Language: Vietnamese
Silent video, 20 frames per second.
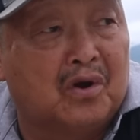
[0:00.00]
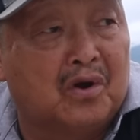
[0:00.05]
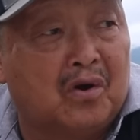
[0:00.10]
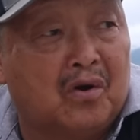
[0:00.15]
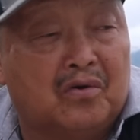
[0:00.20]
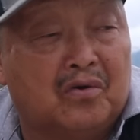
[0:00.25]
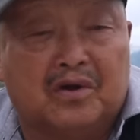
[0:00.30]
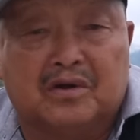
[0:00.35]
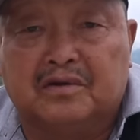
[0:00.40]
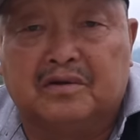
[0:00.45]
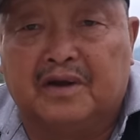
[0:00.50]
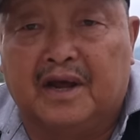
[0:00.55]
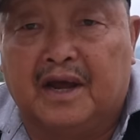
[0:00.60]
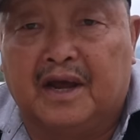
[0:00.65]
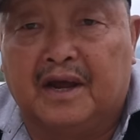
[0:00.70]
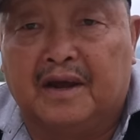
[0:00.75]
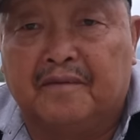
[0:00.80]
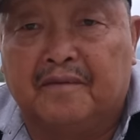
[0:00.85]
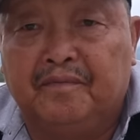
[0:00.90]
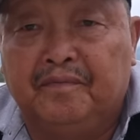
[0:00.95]
đâu nữa
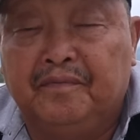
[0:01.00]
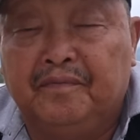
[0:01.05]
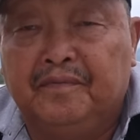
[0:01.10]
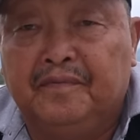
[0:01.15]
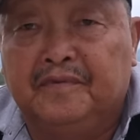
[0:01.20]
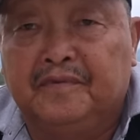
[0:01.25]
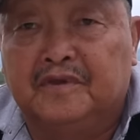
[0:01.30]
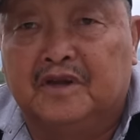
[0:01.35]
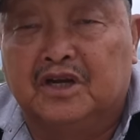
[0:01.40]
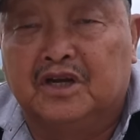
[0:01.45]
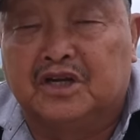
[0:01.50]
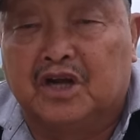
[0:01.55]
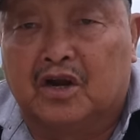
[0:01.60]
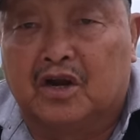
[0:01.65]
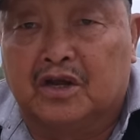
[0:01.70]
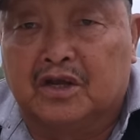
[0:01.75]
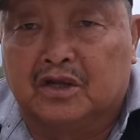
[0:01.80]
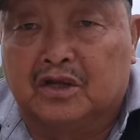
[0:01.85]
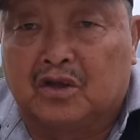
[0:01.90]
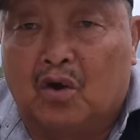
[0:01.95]
này chỉ trả
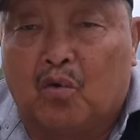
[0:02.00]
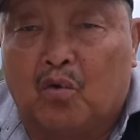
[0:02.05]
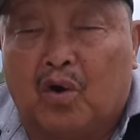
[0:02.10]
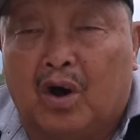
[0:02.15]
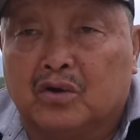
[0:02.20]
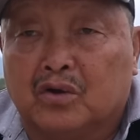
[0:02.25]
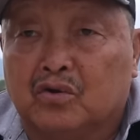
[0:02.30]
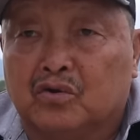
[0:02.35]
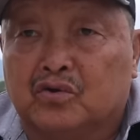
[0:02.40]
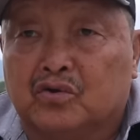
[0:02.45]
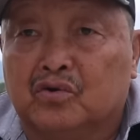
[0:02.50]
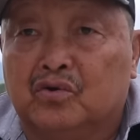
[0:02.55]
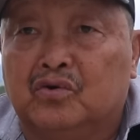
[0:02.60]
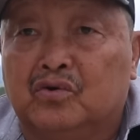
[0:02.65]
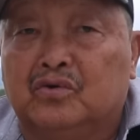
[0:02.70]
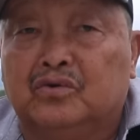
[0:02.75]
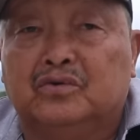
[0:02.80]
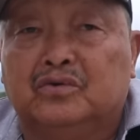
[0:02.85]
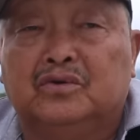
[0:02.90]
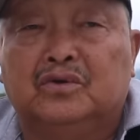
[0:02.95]
lại cho tao quá tu
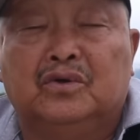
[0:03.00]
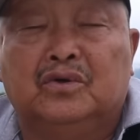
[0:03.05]
tu